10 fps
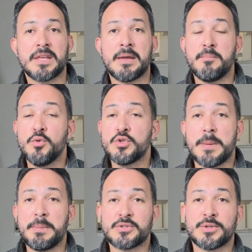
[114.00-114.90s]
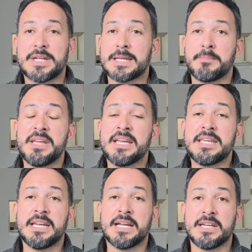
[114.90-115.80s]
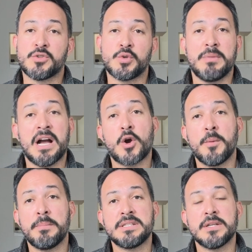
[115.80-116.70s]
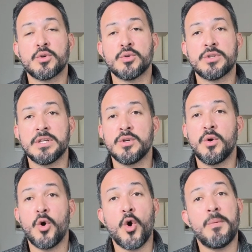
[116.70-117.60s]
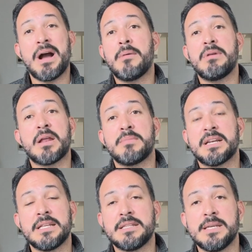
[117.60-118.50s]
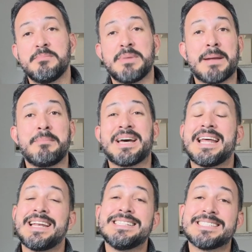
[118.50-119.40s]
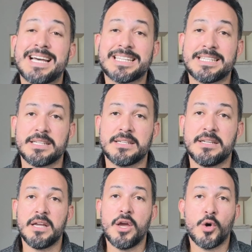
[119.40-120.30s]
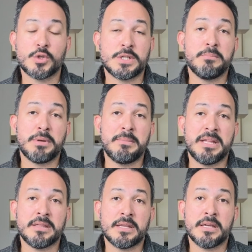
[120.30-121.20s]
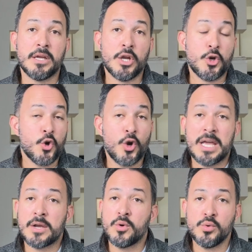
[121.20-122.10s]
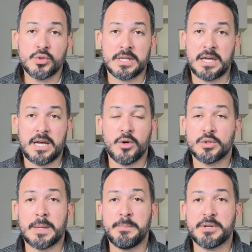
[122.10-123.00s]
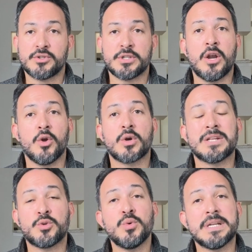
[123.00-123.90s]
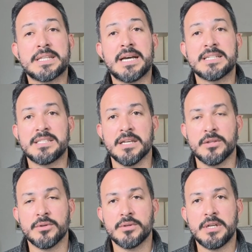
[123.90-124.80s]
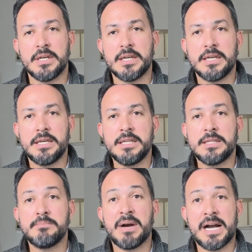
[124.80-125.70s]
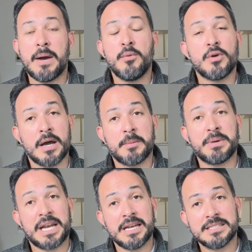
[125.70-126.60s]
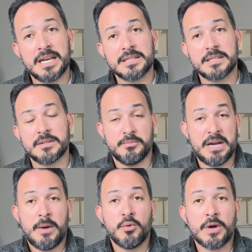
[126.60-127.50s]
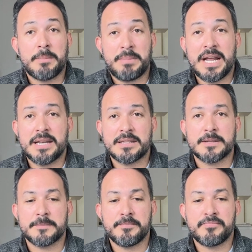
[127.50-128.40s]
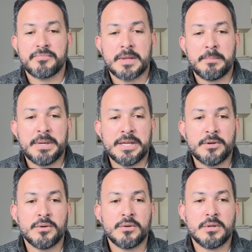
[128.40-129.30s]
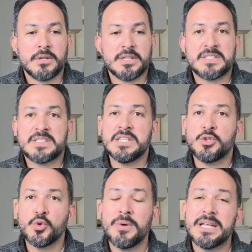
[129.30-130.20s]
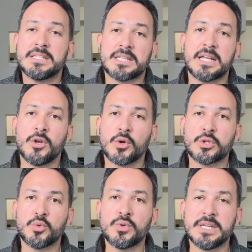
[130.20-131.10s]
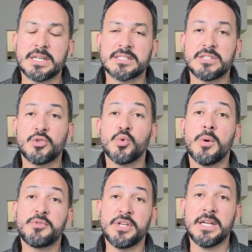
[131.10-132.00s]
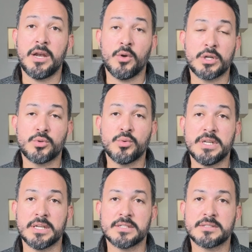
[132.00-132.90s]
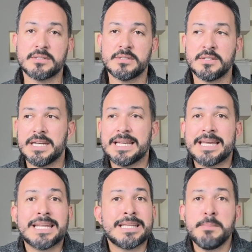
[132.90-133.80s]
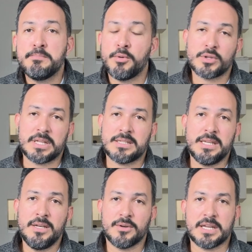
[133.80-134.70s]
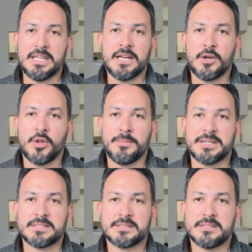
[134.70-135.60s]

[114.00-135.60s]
Muchas personas también quieren eso y van a competir contigo o van a hablar mal de ti para paralizarte o simplemente no les gusta a otras personas lo que tú estás haciendo y van a buscar paralizarte, van a buscar pararte. Pero si tú vas detrás de lo que tú quieres, y tú obtienes lo que tú quieres, ¿qué te importa a ti lo que digan los demás?